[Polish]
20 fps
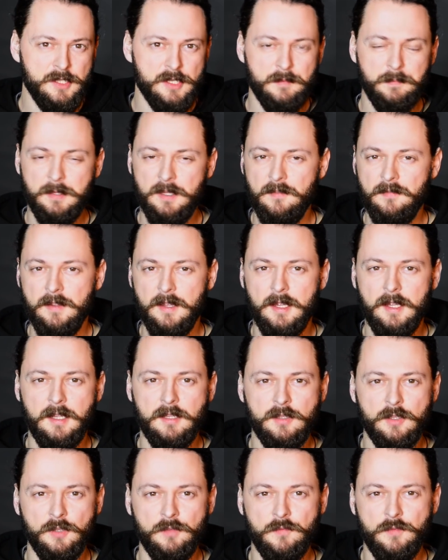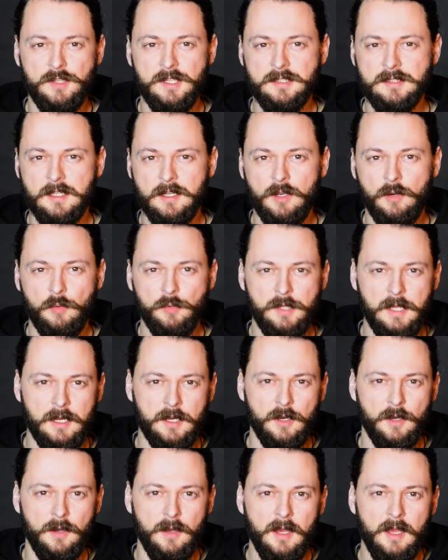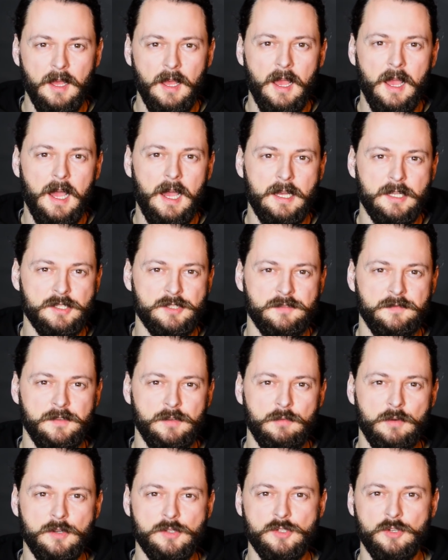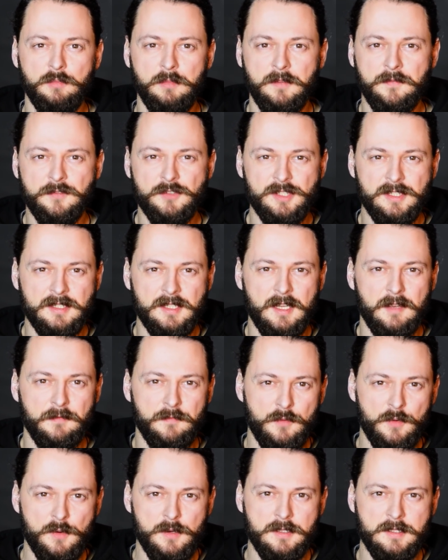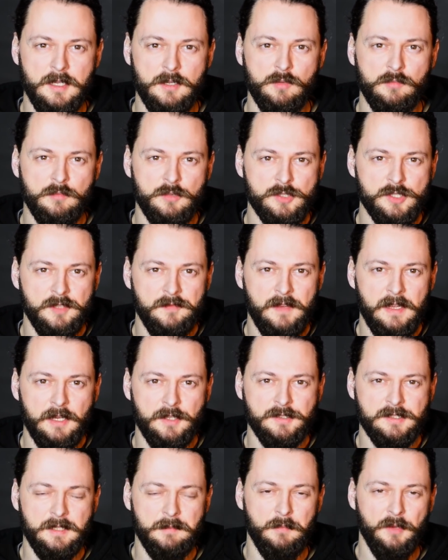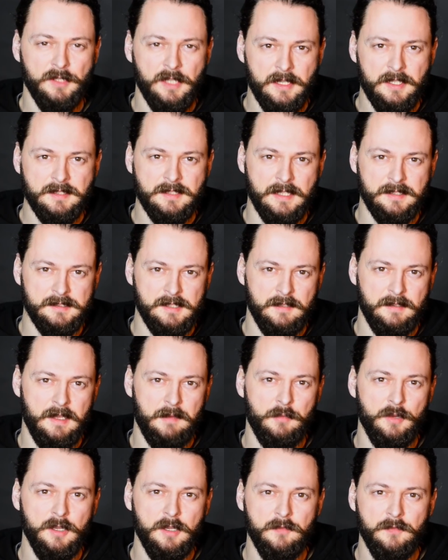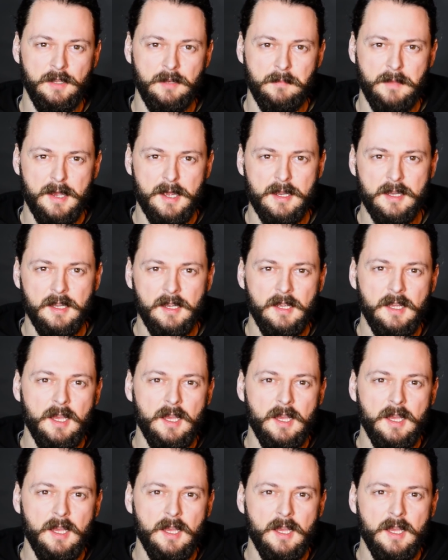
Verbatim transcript: cierpliwie do 20 lutego, aż wyłączą mi wszystkie funkcje umożliwiające monetyzację na moich filmach,